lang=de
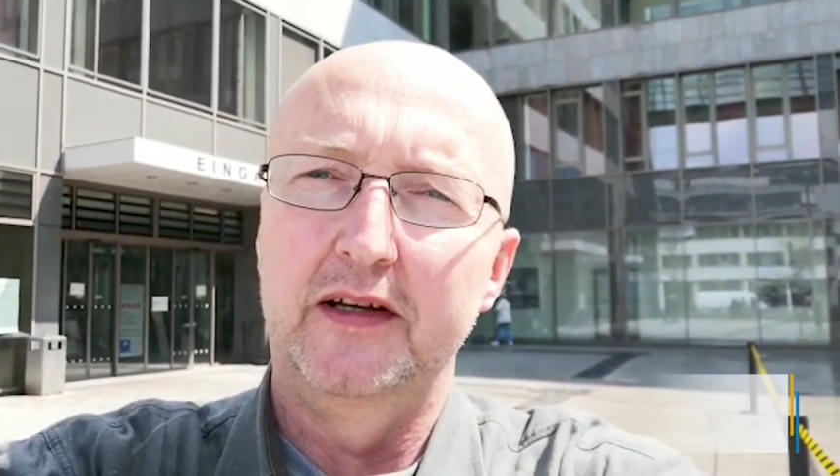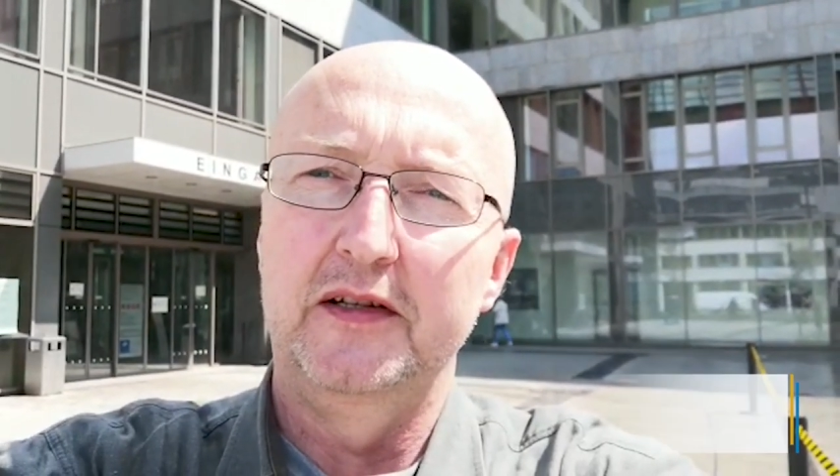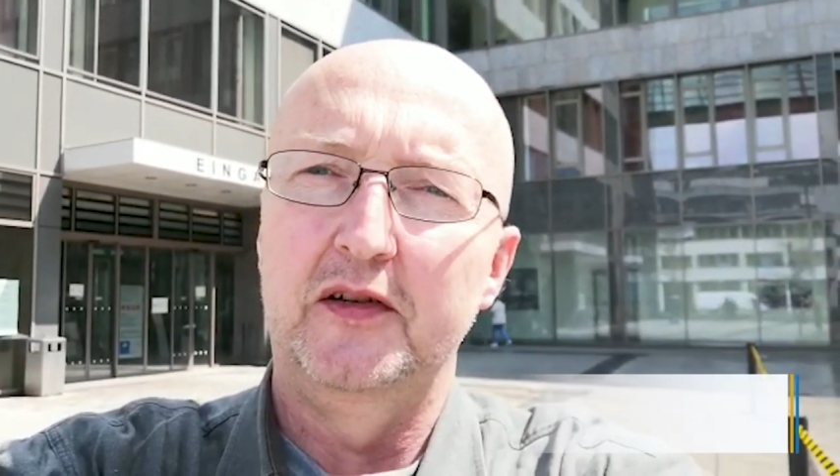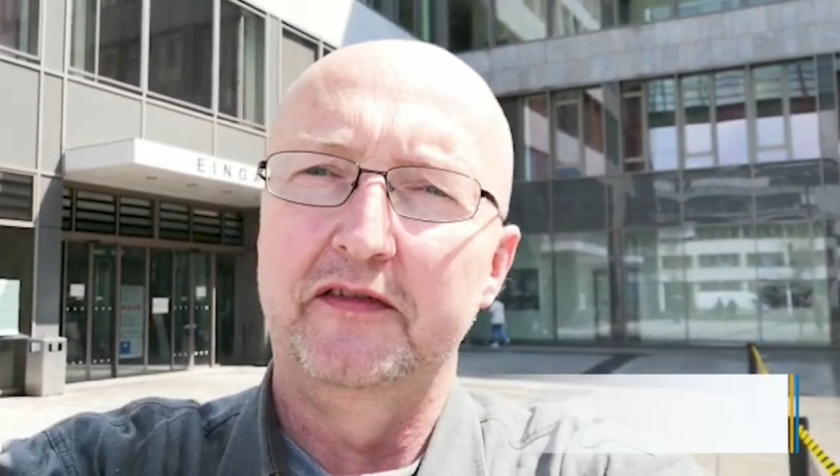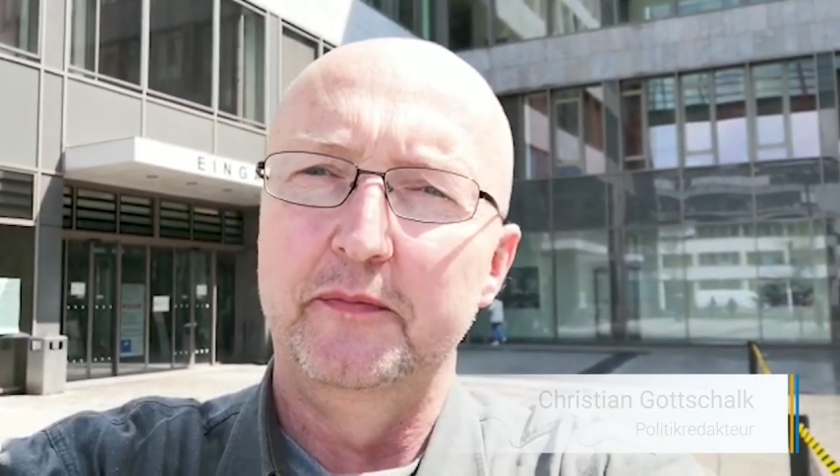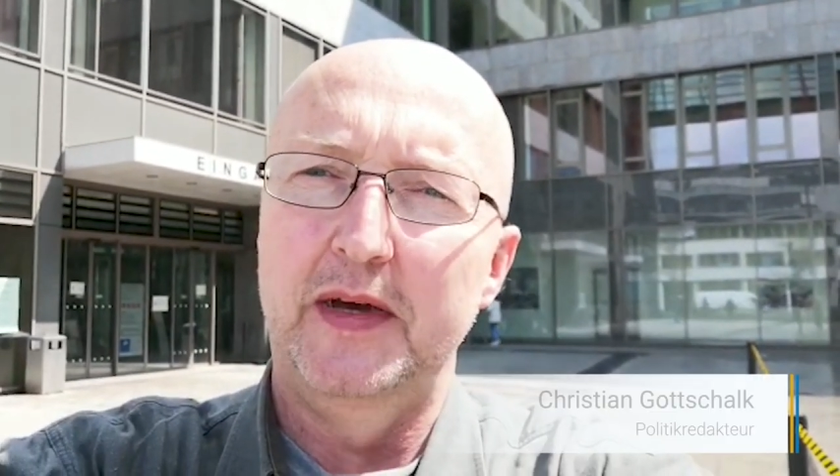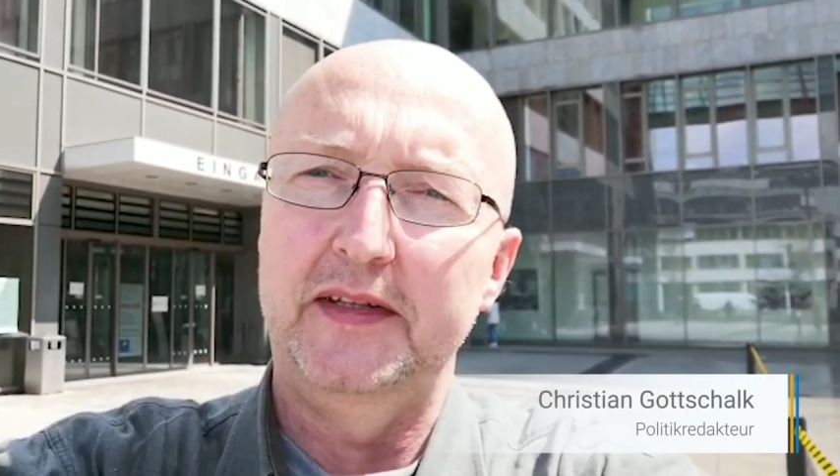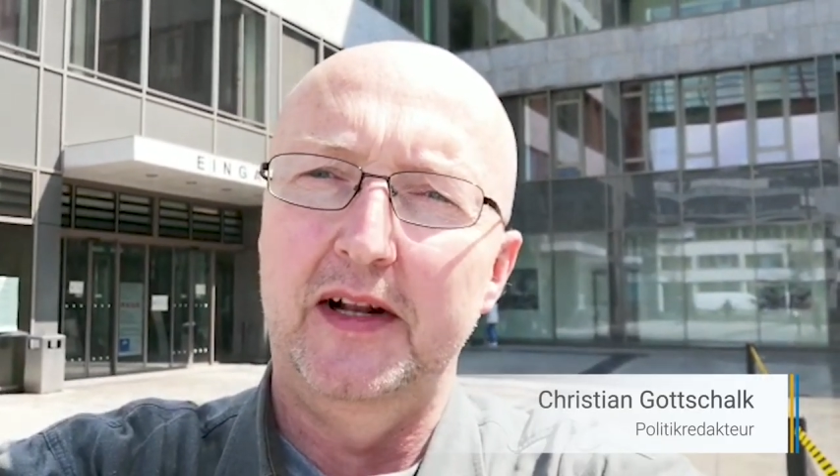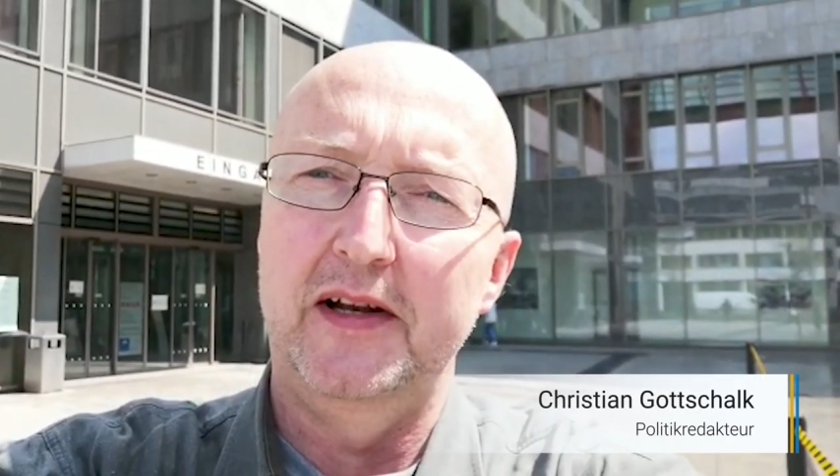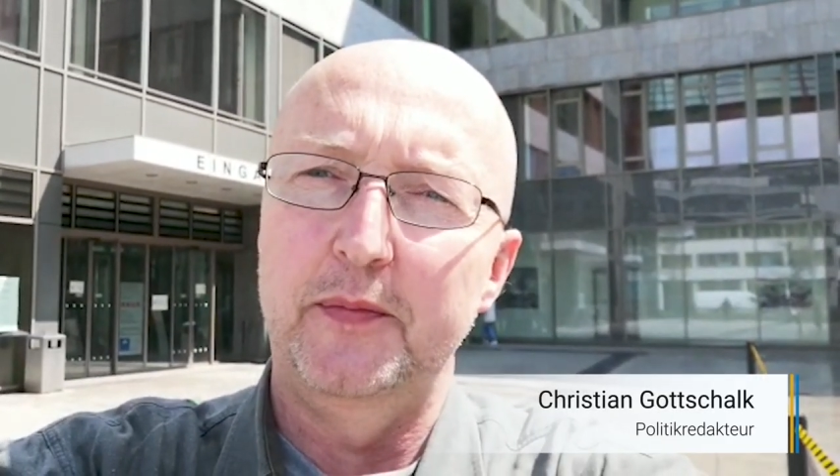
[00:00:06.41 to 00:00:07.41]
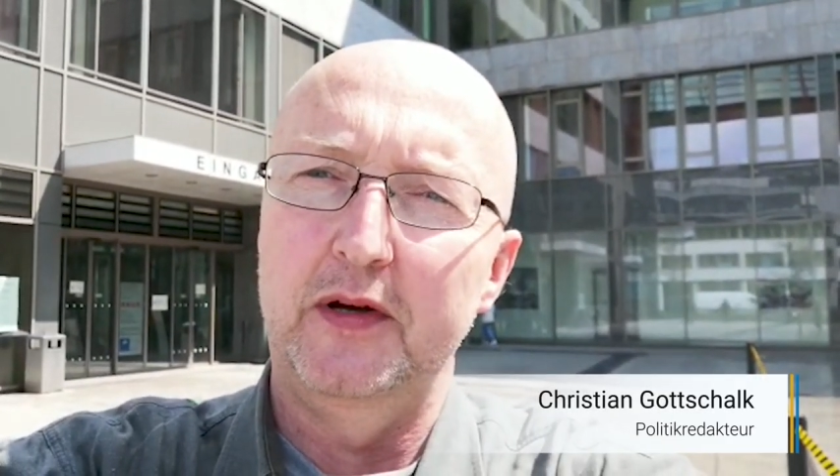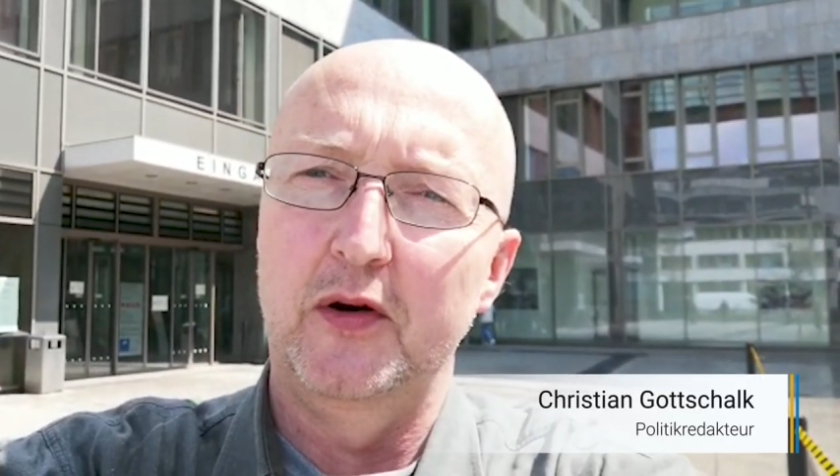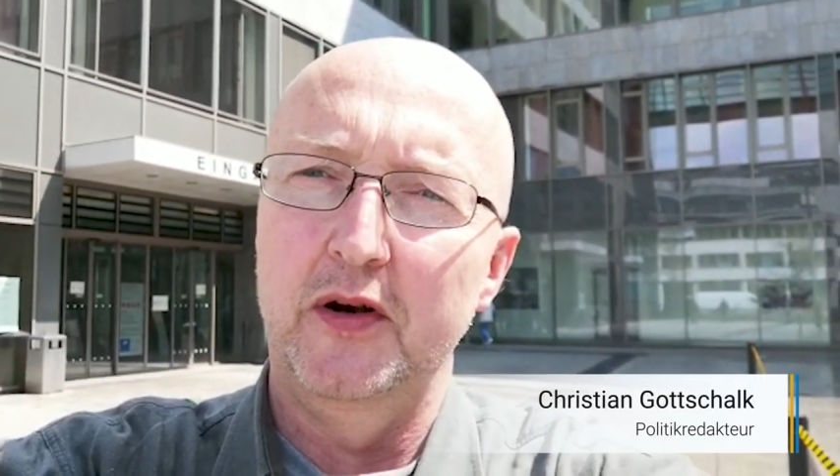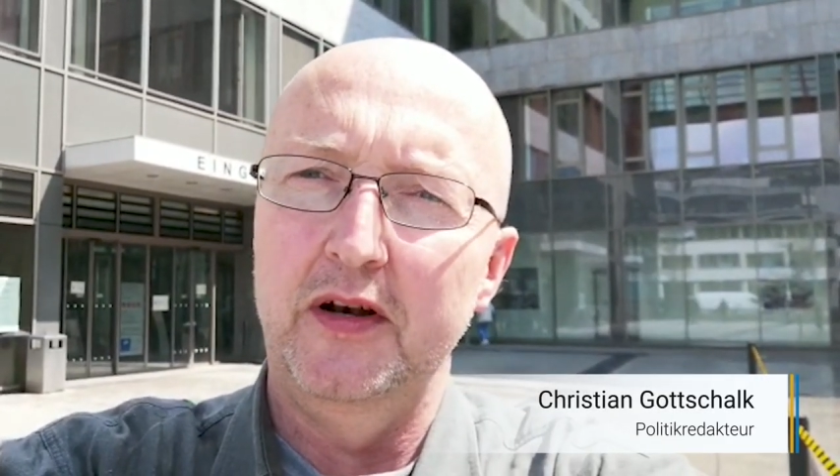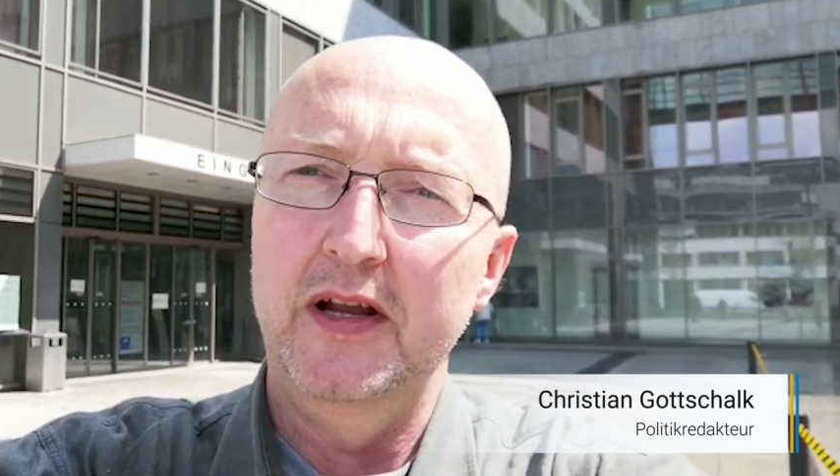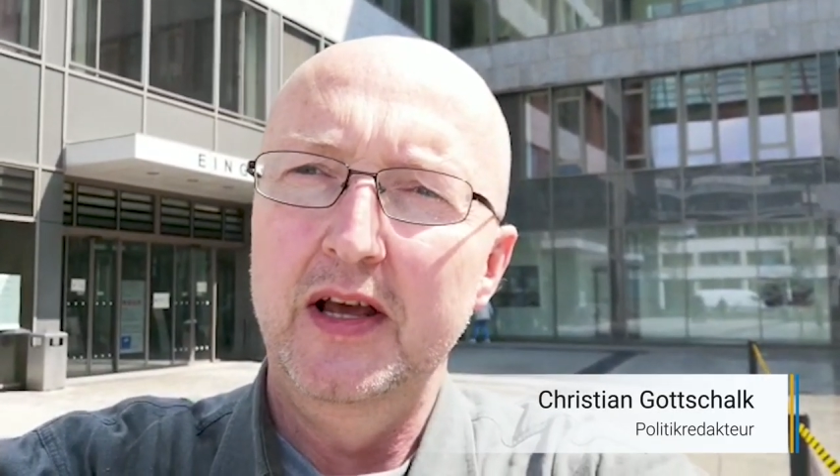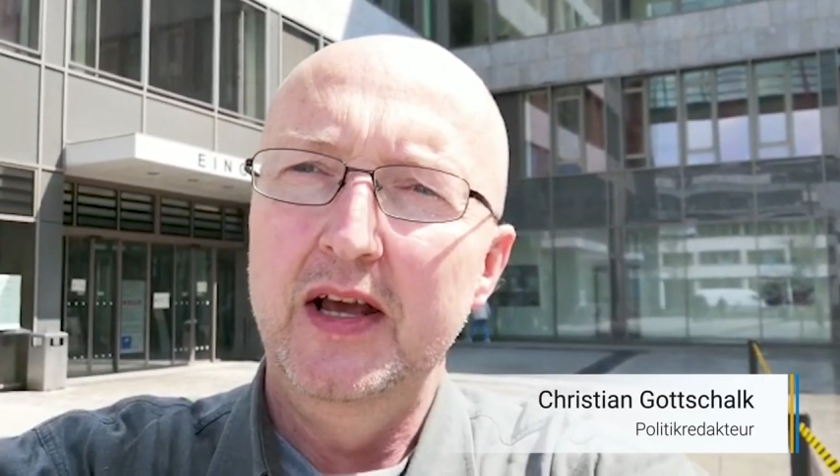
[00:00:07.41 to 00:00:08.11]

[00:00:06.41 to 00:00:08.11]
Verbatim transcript: Christoph Metzelder begonnen.